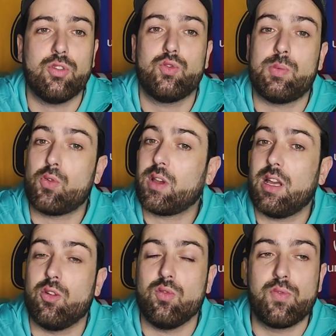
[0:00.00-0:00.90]
que ce soit pour le
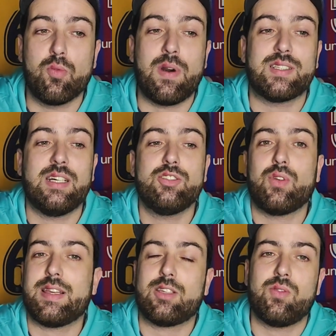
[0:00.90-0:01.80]
Real ou pour le Barça,
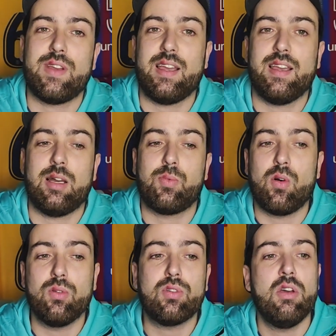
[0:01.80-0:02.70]
sur les 81 à
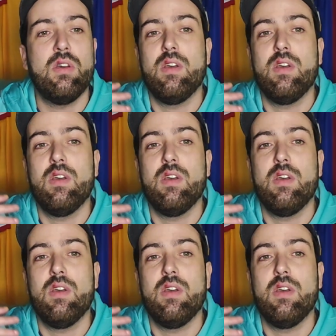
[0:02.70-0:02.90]
prendre,